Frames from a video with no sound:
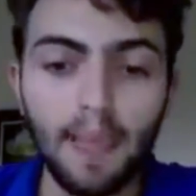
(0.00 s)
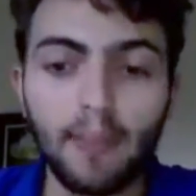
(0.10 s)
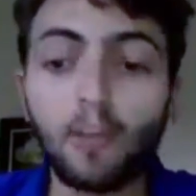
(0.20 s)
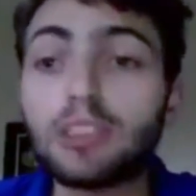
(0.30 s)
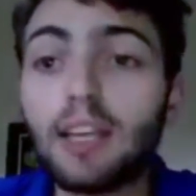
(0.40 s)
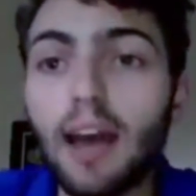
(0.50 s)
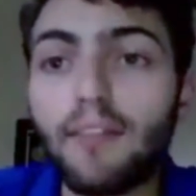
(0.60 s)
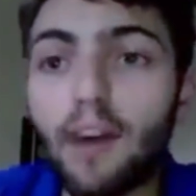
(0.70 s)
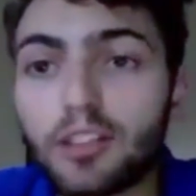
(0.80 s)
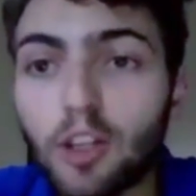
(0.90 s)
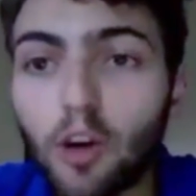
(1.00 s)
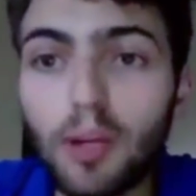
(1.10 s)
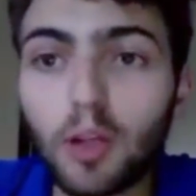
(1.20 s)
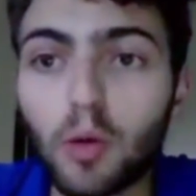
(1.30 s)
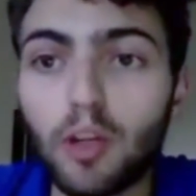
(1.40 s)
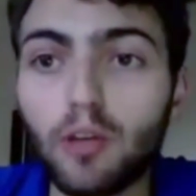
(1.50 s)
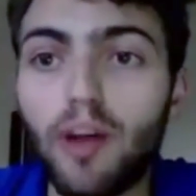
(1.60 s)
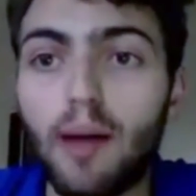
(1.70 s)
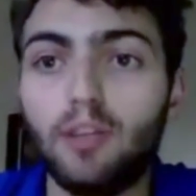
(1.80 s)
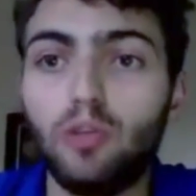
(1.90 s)
Você, Rafael, você comentou aí do
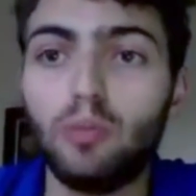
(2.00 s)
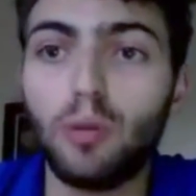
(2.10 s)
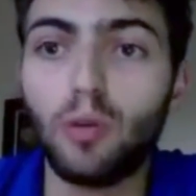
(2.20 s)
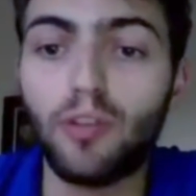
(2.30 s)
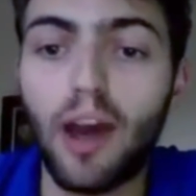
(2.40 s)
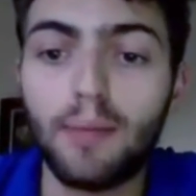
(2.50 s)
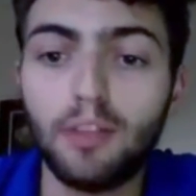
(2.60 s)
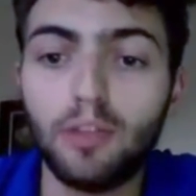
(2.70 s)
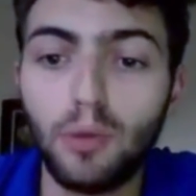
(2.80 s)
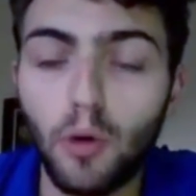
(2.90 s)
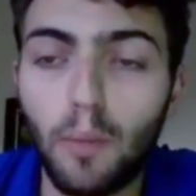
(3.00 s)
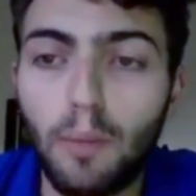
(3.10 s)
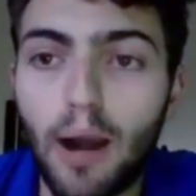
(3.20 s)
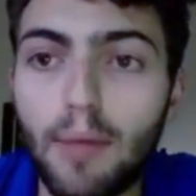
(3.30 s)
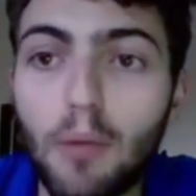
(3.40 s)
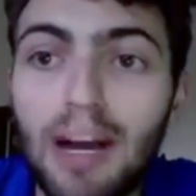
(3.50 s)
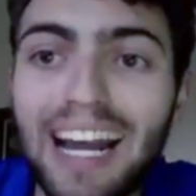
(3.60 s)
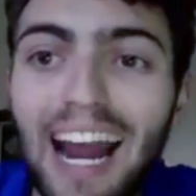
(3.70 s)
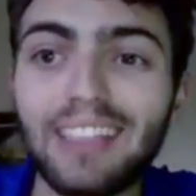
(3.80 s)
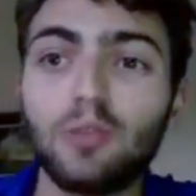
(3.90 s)
Fabrício Bruno. Fabrício Bruno, para mim, é uma
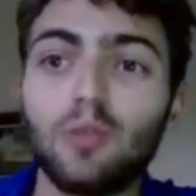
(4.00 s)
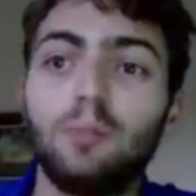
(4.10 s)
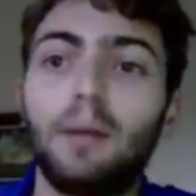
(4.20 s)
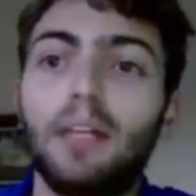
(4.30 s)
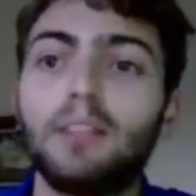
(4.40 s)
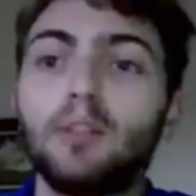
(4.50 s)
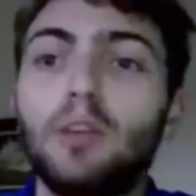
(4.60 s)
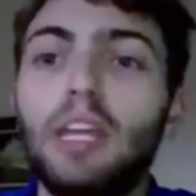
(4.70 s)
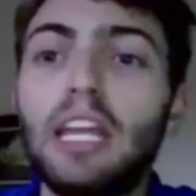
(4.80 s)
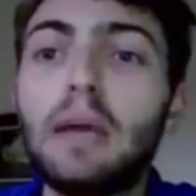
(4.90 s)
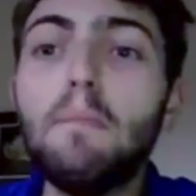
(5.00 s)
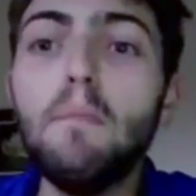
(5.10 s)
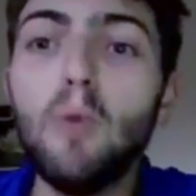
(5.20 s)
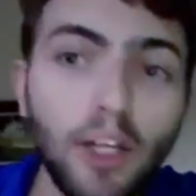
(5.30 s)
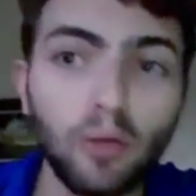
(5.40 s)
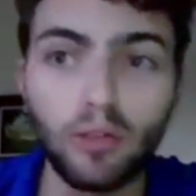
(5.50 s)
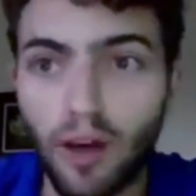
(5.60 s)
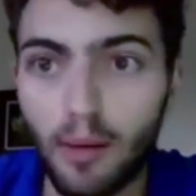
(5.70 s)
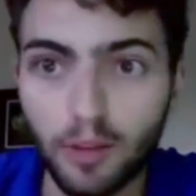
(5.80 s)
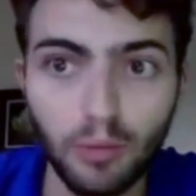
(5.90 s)
grata surpresa. Eu queria muito que o
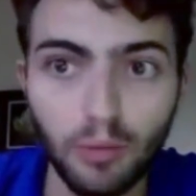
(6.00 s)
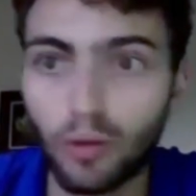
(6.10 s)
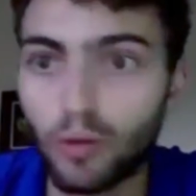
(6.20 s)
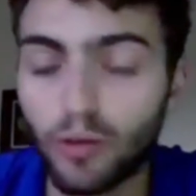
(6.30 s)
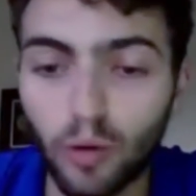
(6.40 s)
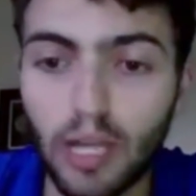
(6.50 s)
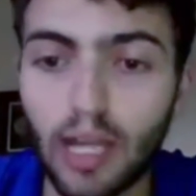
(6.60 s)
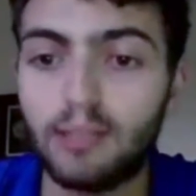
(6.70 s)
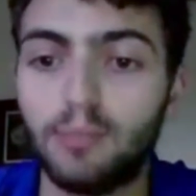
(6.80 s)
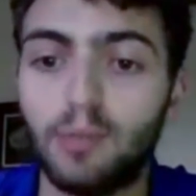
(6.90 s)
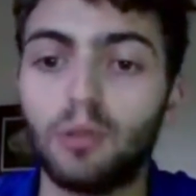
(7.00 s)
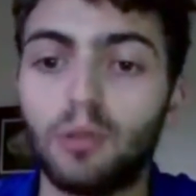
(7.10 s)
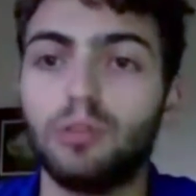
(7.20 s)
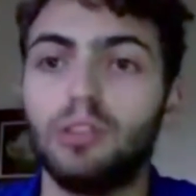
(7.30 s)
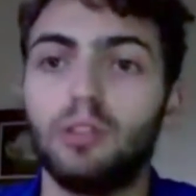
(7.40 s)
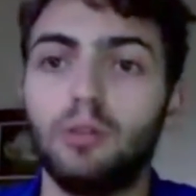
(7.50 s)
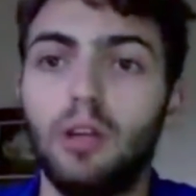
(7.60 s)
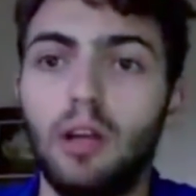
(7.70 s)
Fabrício Bruno voltasse para o Cruzeiro.